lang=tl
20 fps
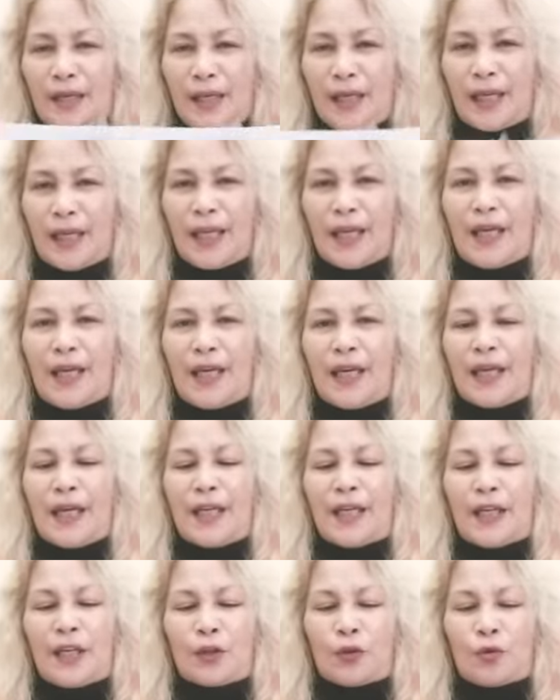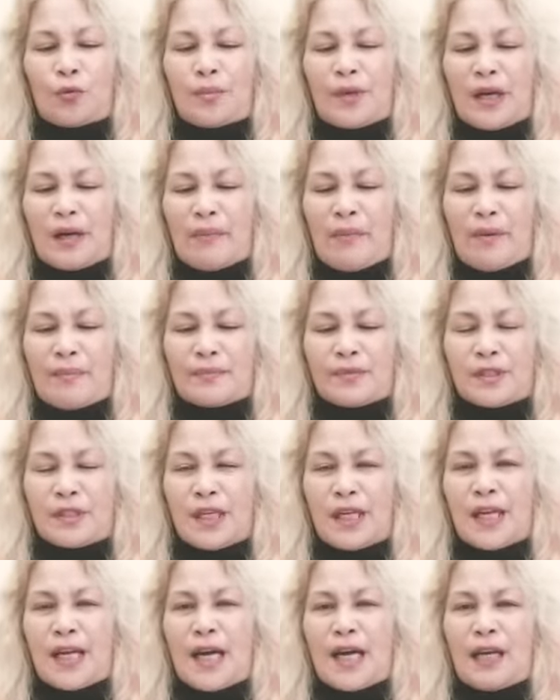hinihingi dito mga
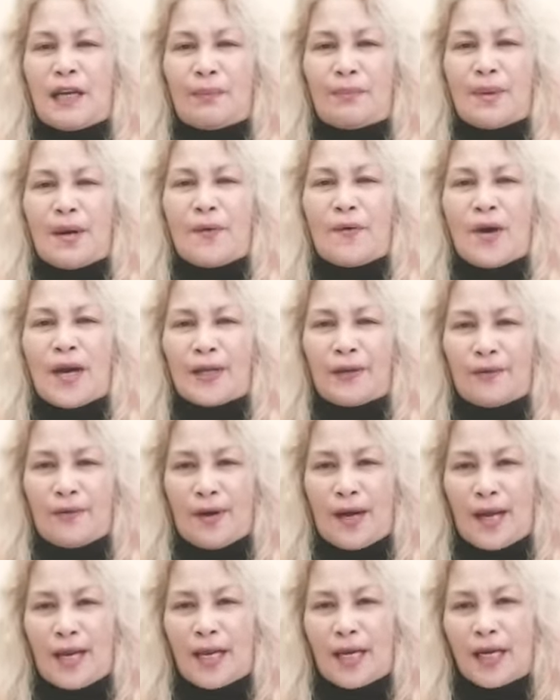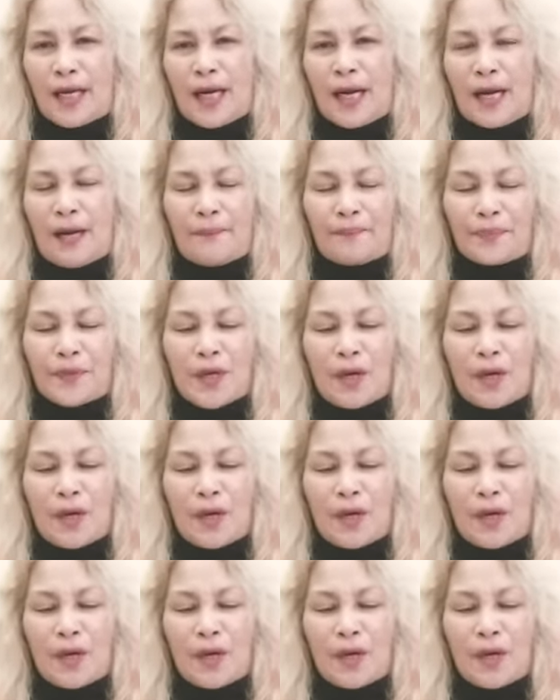mamsi na halimbawa yung halaga